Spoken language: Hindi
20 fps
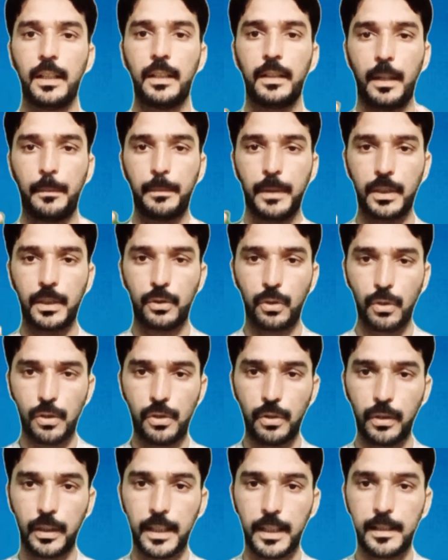अपने
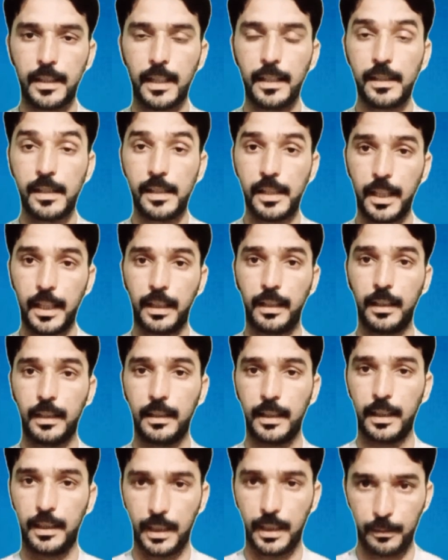दोस्तों के साथ शेयर
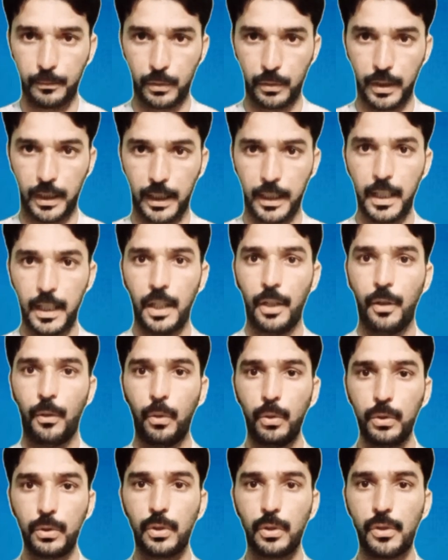करना ना भूलें
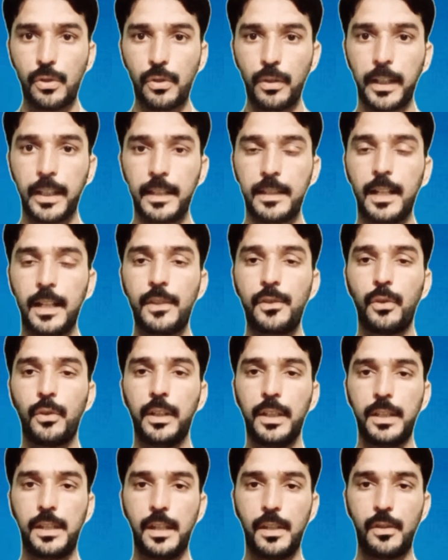उन दोस्तों के साथ जो
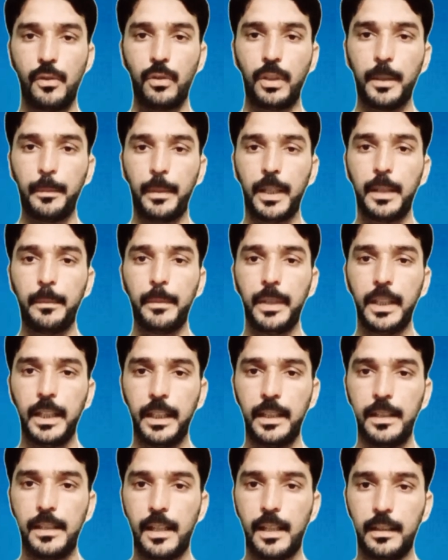इन चीज़ों के बारे में
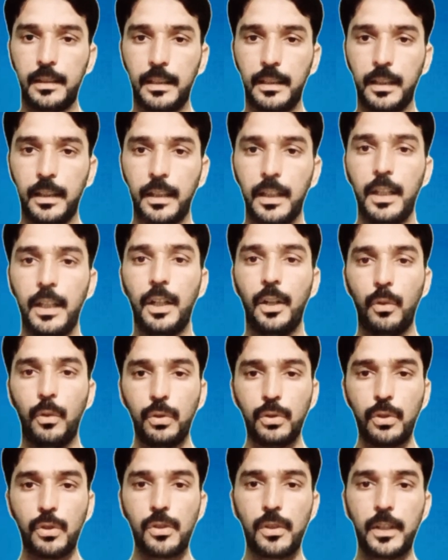नहीं जानते
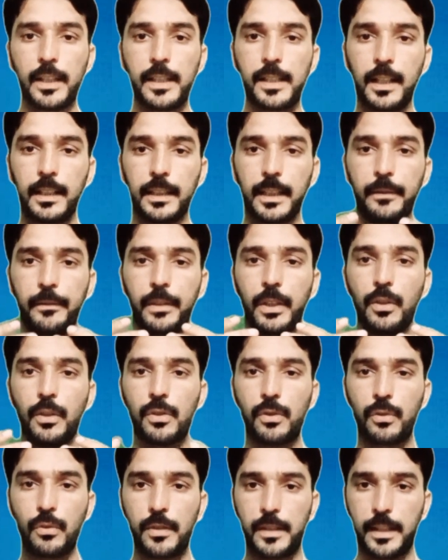उन दोस्तों के साथ इन
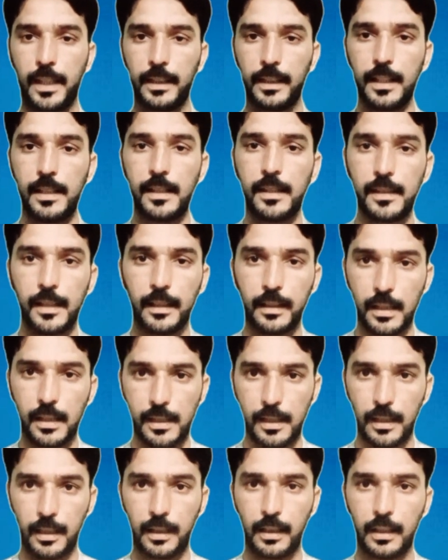वीडियोस को ज्यादा से ज्यादा
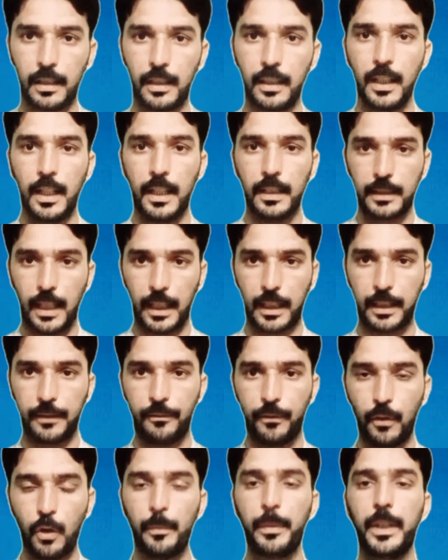शेयर करें ताकि
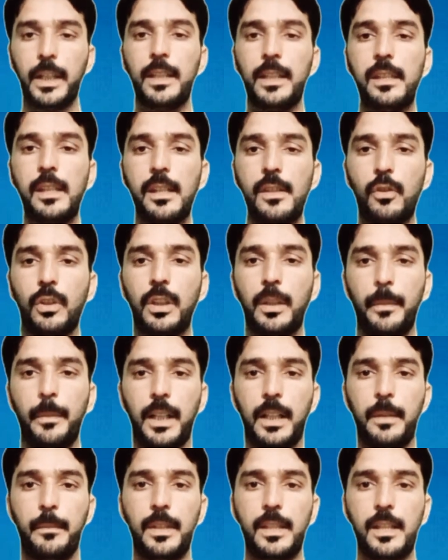वो भी इन चीजों के
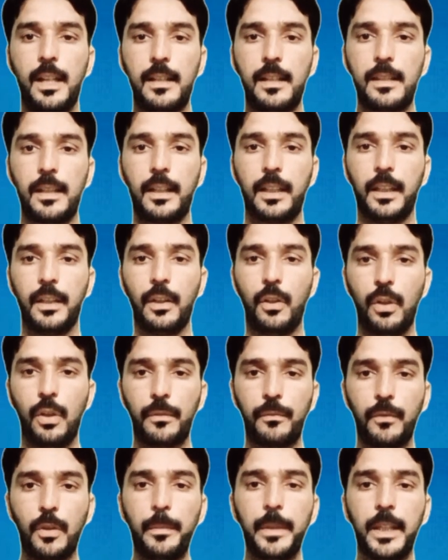बारे में जान सके और
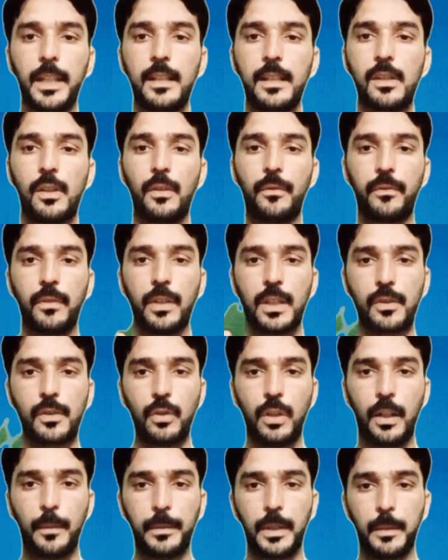वो भी इन सॉफ्टवेयर
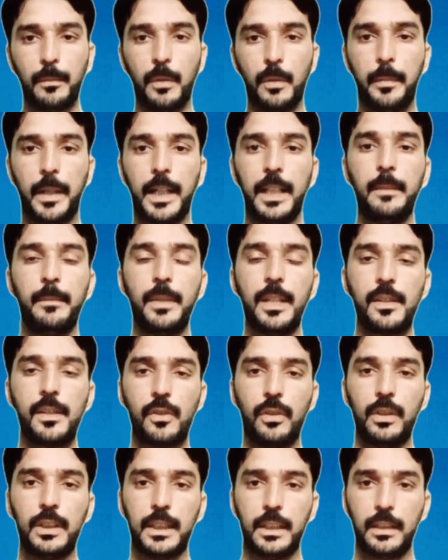को अपने मोबाइल में
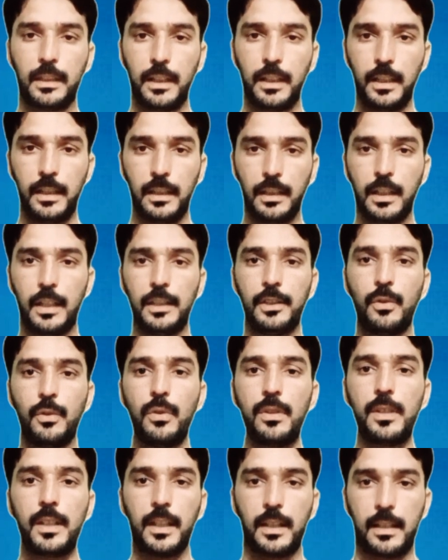इंस्टॉल करके इनका
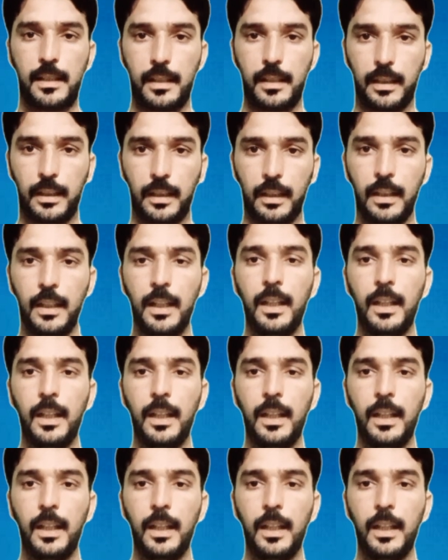यूज कर सके